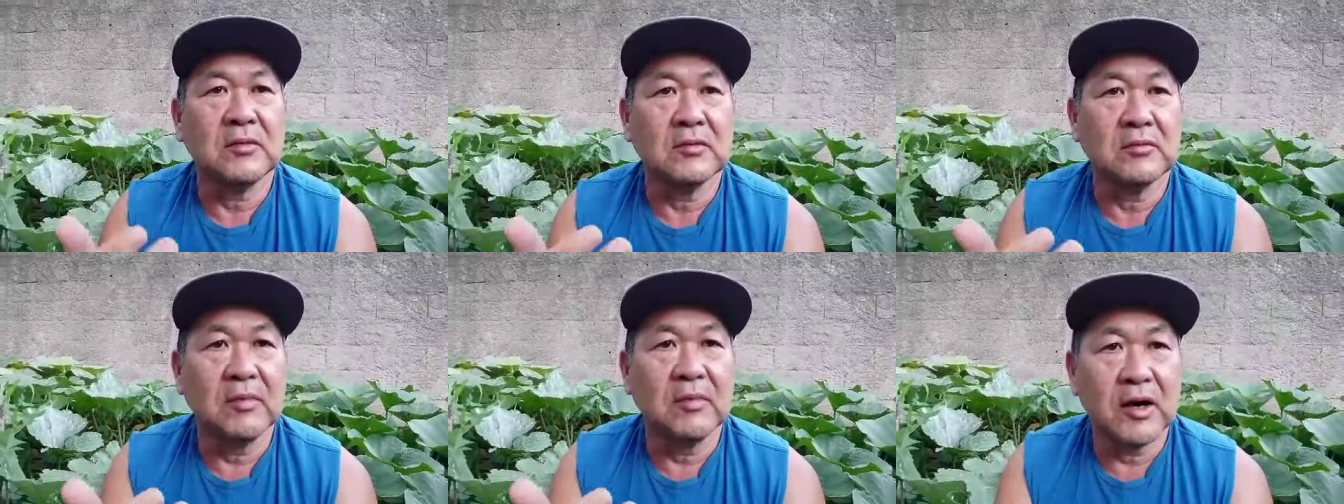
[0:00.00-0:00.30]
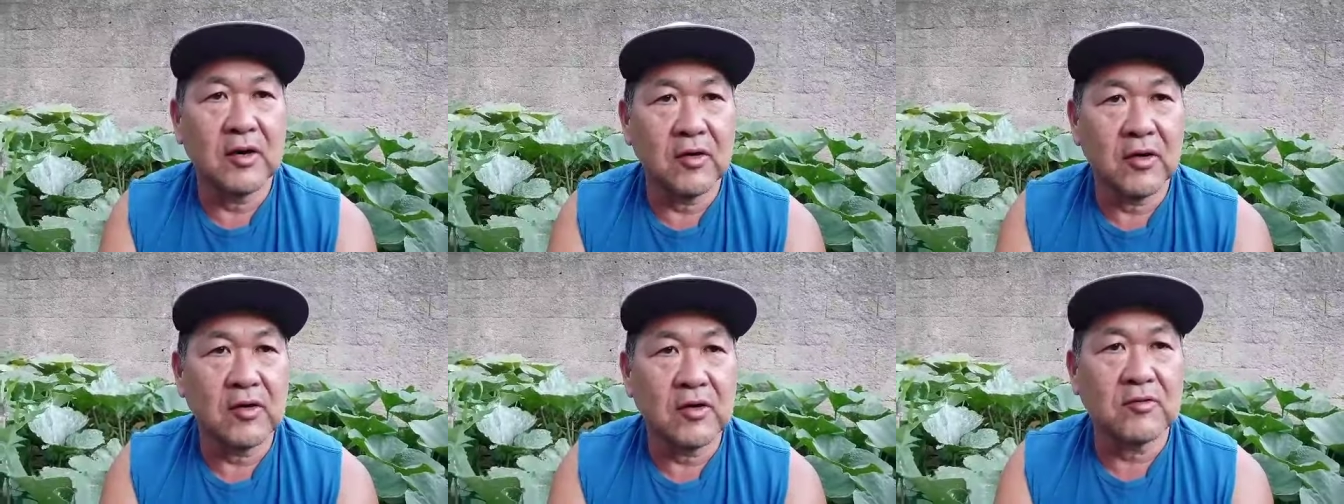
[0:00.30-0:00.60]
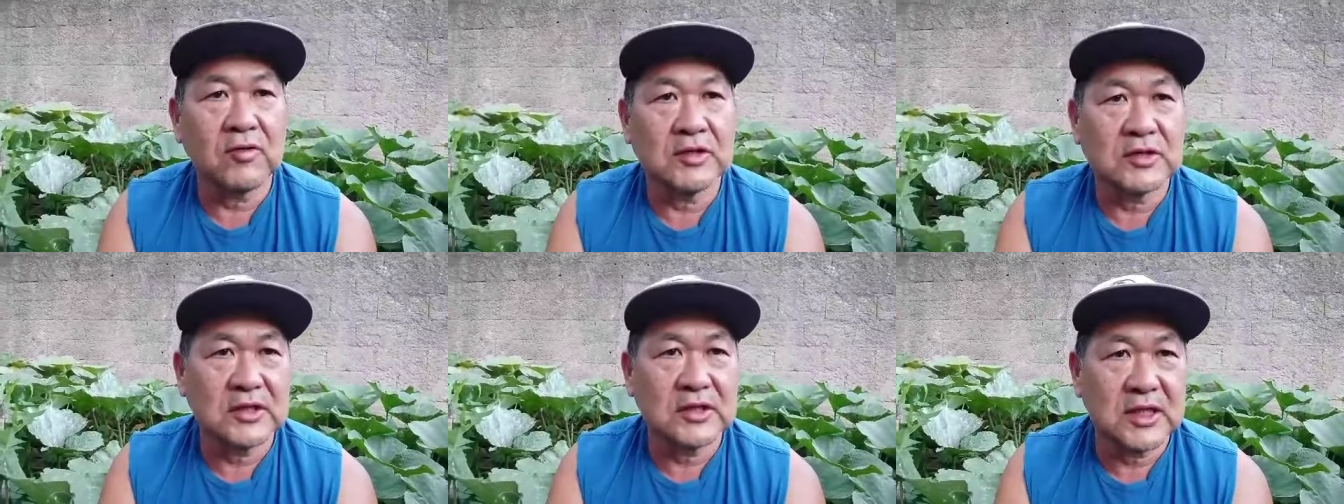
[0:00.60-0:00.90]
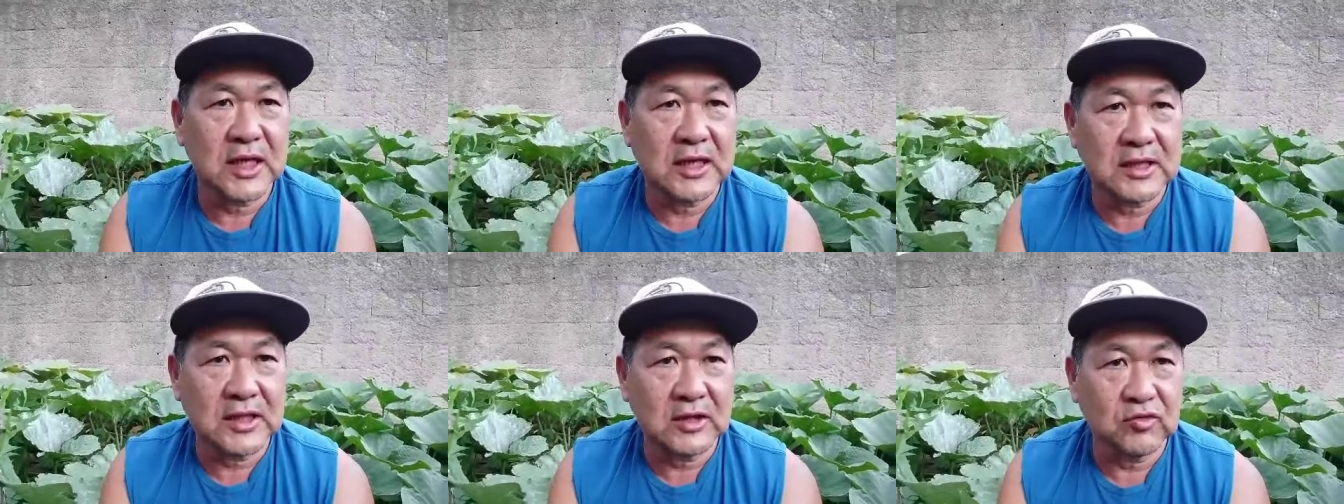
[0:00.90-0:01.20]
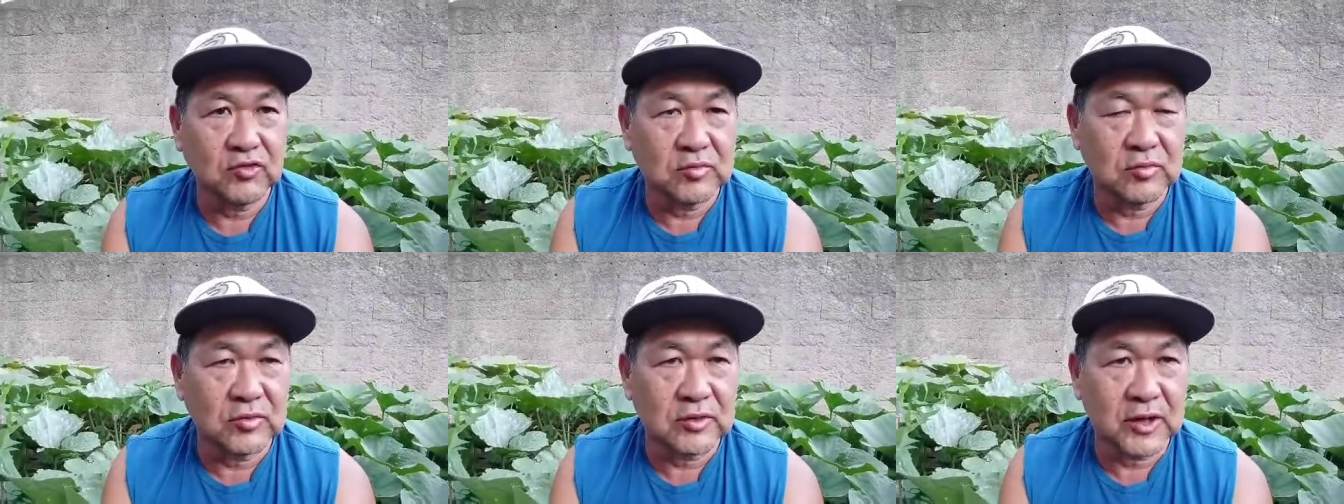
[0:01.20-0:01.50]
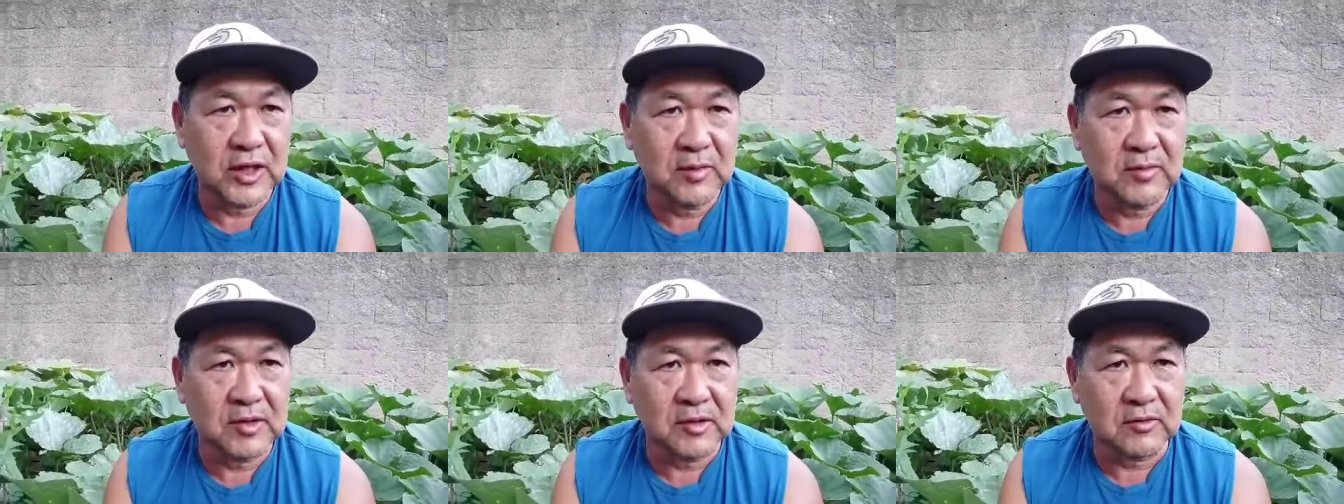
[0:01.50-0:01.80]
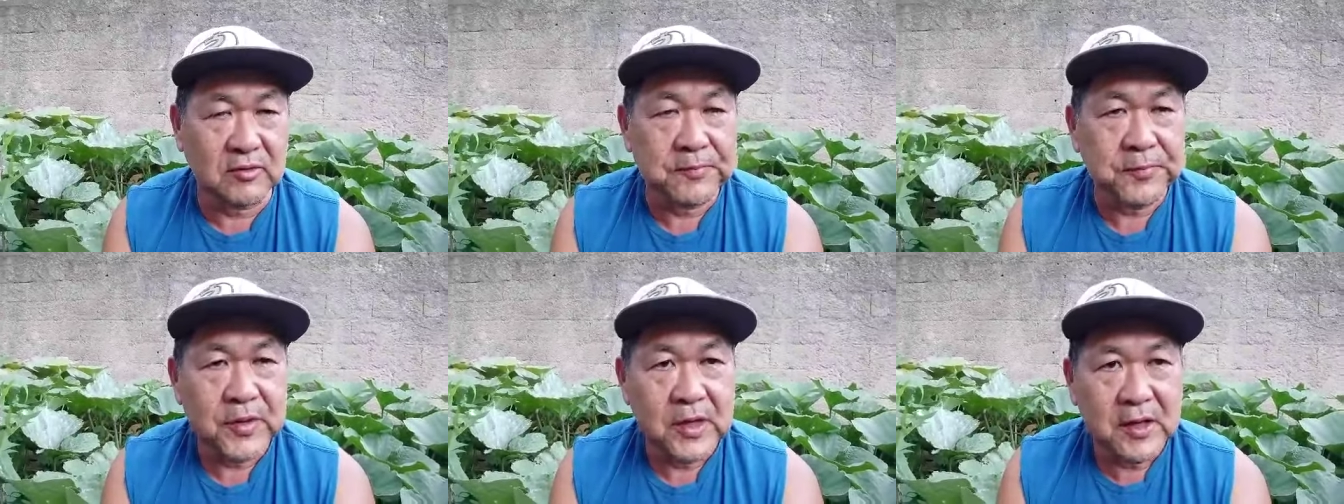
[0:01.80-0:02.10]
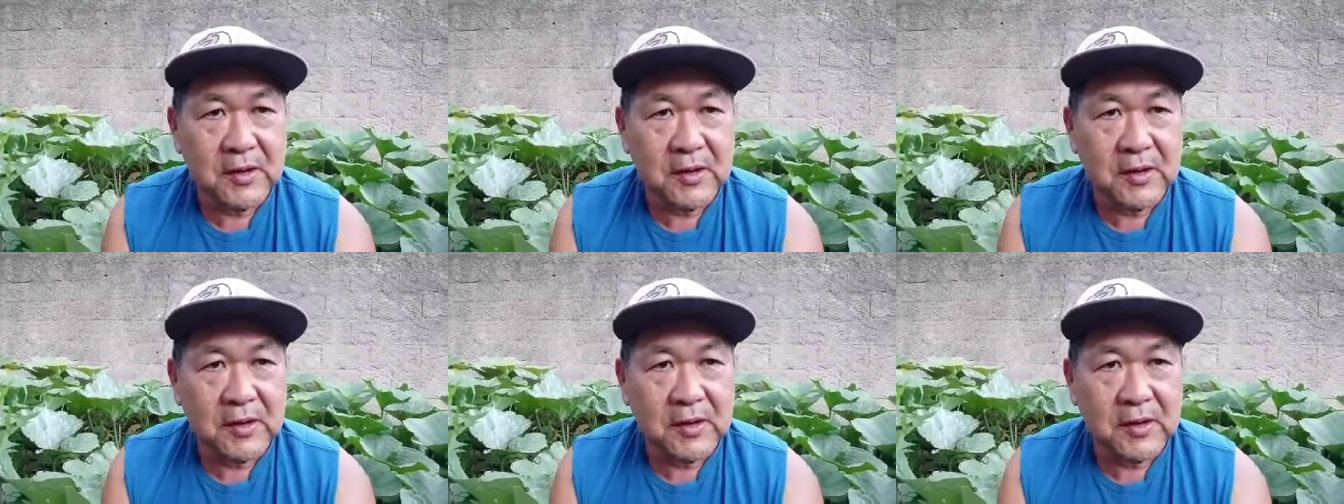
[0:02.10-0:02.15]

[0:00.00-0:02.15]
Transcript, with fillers: maior quantidade de adubo químico,